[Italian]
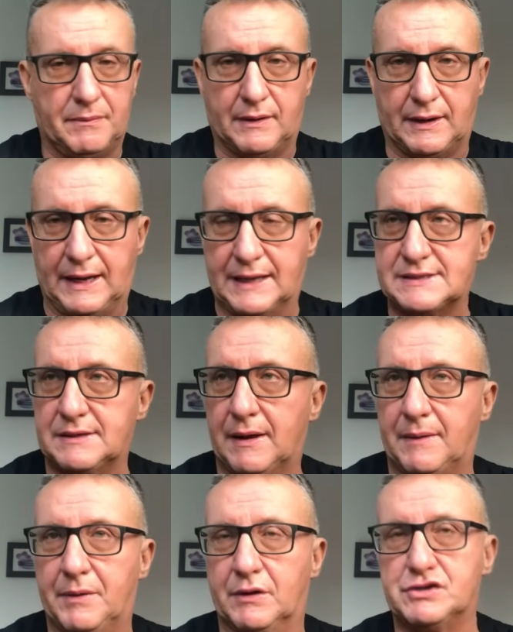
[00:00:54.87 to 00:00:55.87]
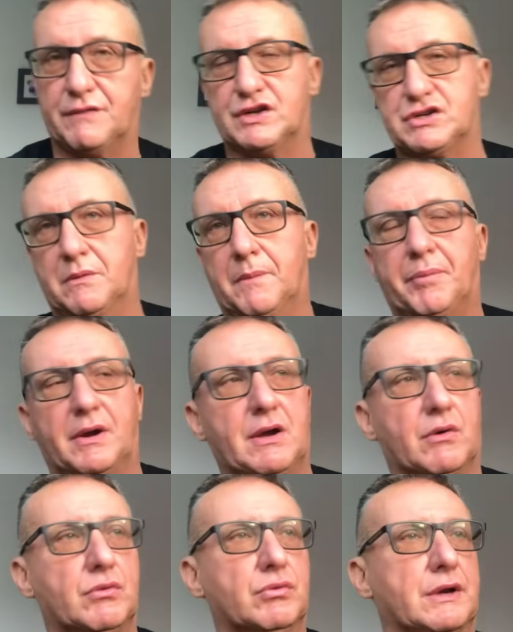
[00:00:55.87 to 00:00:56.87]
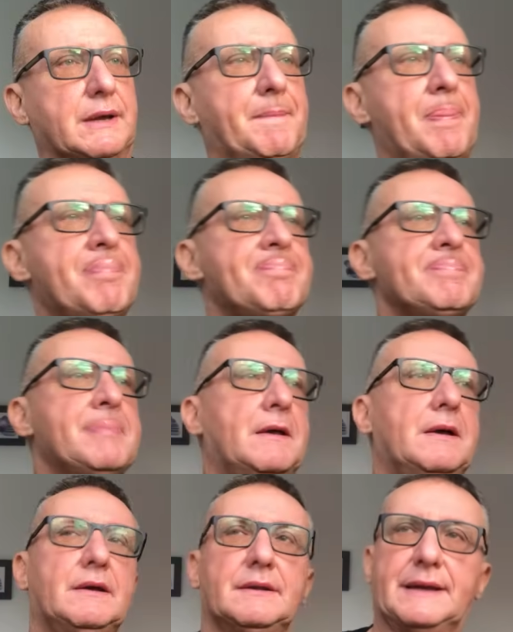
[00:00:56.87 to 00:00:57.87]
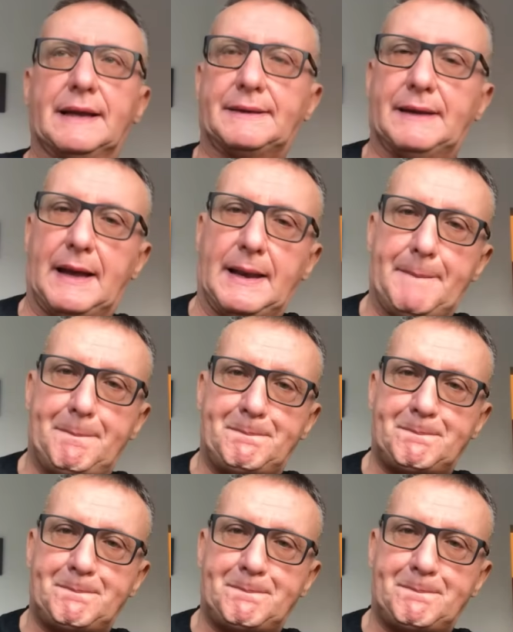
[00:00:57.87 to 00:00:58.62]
Ragazzi, almeno ci facciamo un po' gli auguri di Natale.